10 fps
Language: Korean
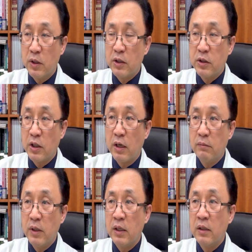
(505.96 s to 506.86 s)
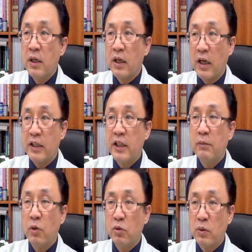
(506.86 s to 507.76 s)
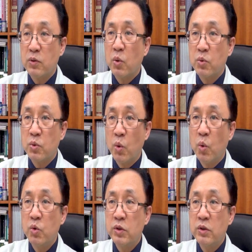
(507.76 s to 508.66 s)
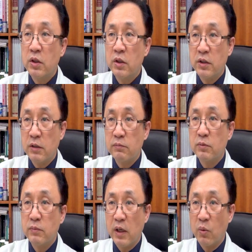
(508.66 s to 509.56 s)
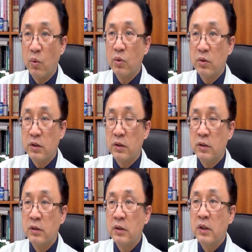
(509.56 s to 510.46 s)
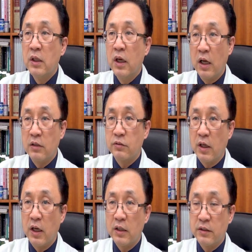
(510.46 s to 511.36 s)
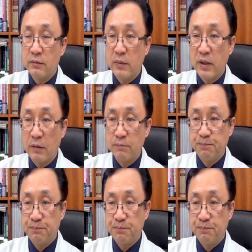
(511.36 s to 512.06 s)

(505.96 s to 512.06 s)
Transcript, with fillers: 사람이 같이 먹으면 또 좋은 식품이라고 할 수가 있습니다.